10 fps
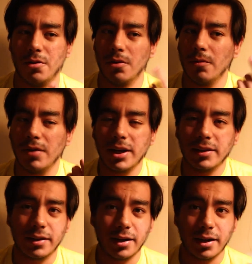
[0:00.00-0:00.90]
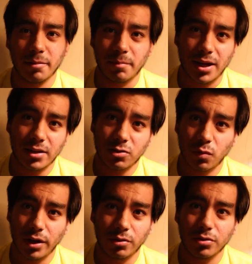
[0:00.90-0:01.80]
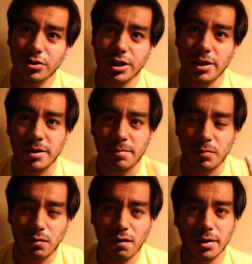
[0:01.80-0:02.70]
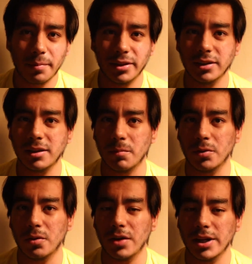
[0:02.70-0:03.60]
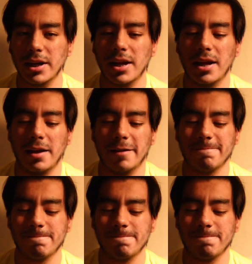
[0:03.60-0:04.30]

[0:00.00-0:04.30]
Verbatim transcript: No van a tener más juegos y probablemente tampoco vayan a,